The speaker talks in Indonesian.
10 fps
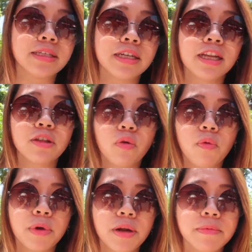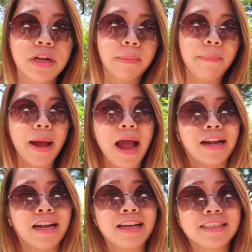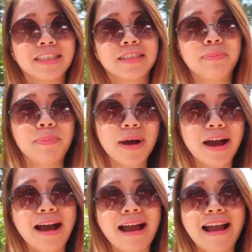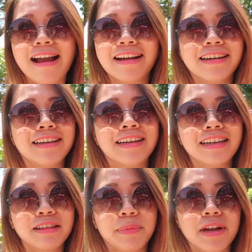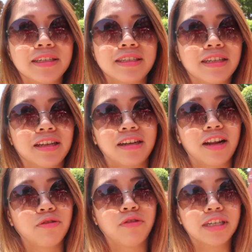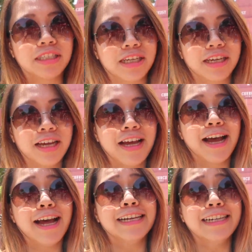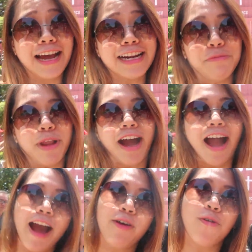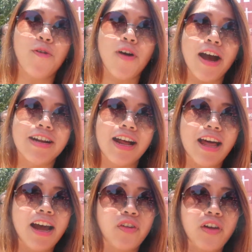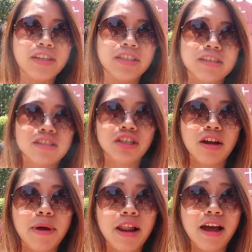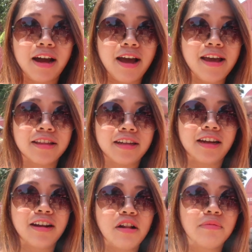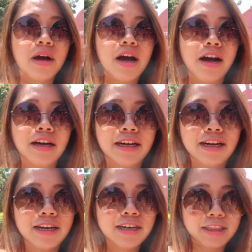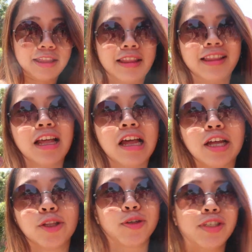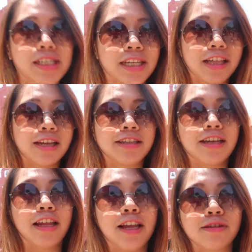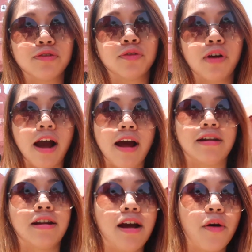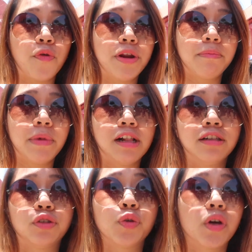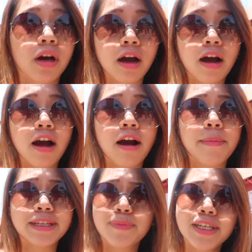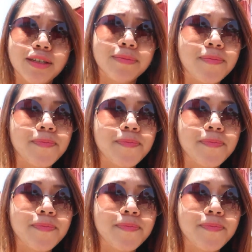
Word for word: di sini tuh bener-bener panas banget panasnya sih keterlaluan sih dan di belakang aku adalah Christchurch-nya Malaka yang terkenal banget terus di sekitar sini itu juga ada windmill juga macam-macam